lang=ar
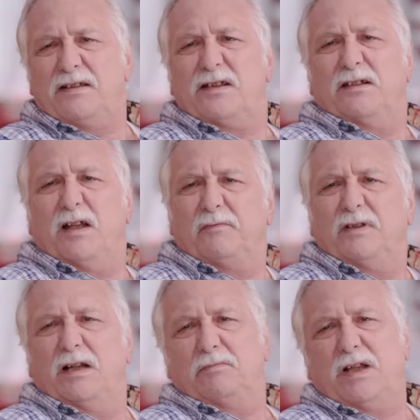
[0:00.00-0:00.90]
احسن
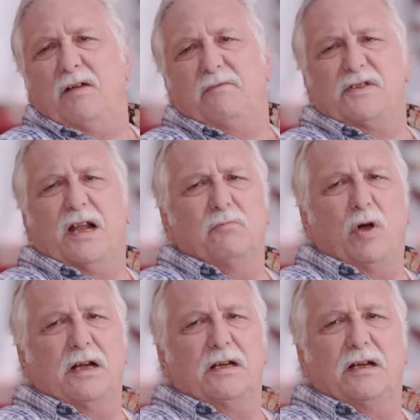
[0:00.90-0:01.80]
افضل تحافظ على
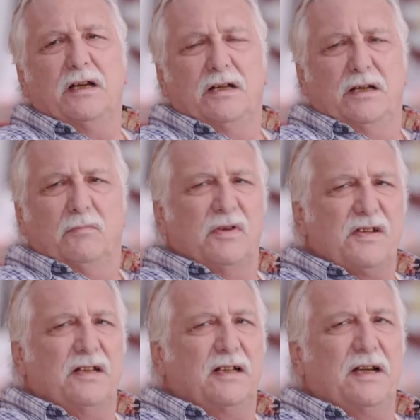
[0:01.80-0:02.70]
المحرك
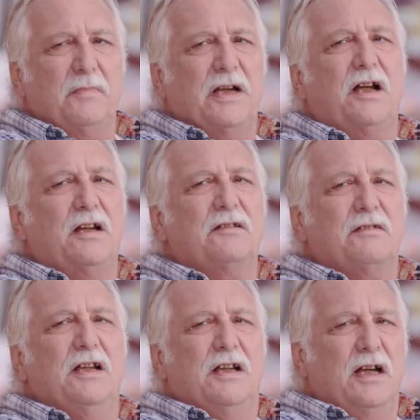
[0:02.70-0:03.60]
بس هذا كمان غلط
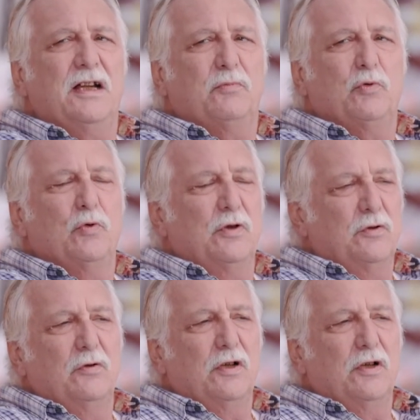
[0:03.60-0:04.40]
انا بقول انه